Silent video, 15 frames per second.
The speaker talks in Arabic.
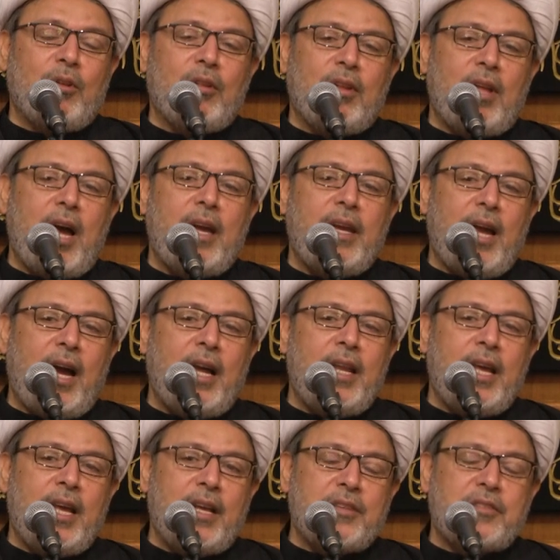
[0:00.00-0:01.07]
الله
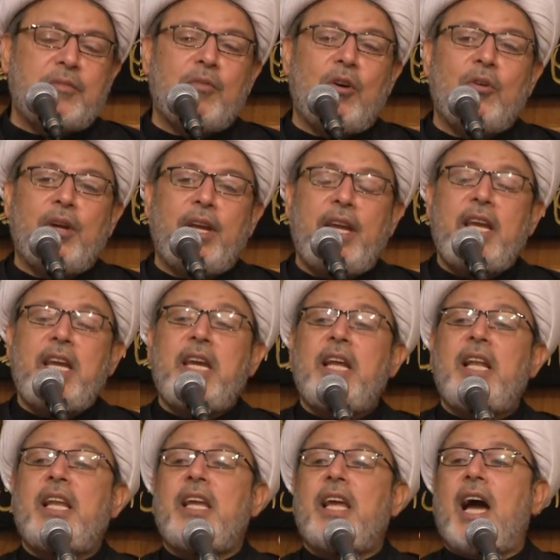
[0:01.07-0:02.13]
عليه اسمه
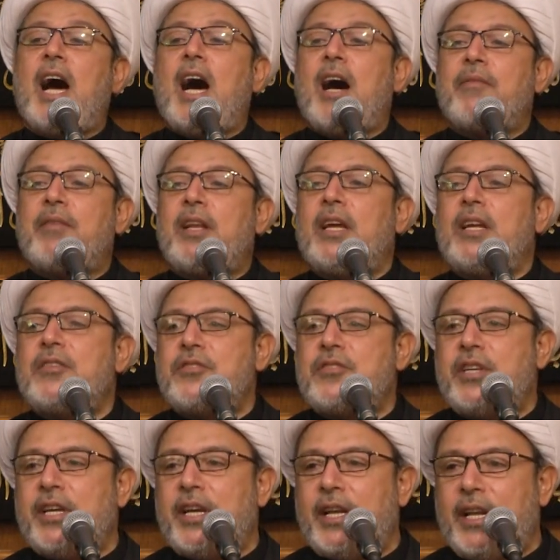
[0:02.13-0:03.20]
ايليا في
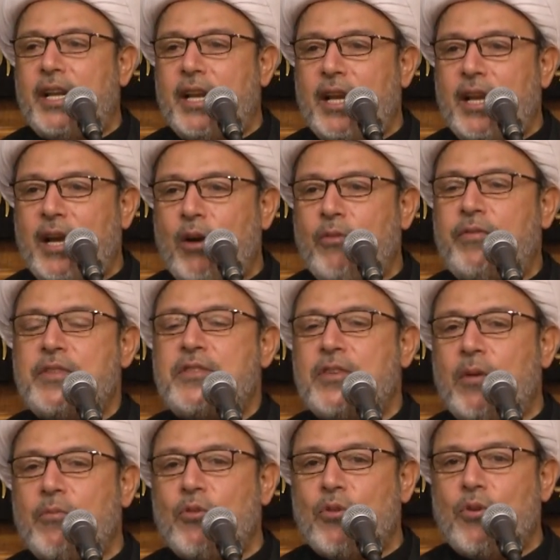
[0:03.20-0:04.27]
الانجيل أو في
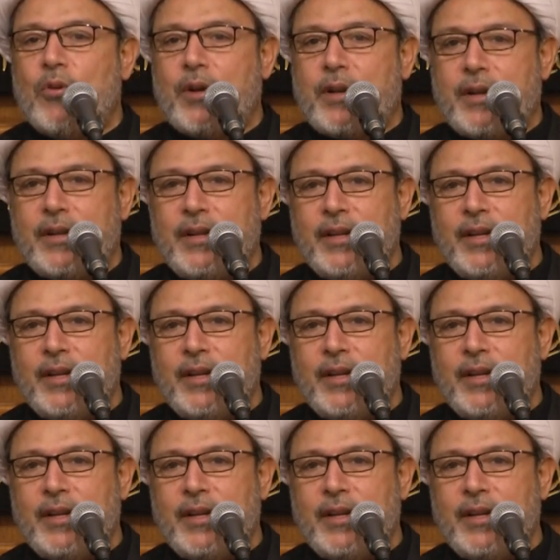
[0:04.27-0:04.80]
الزبور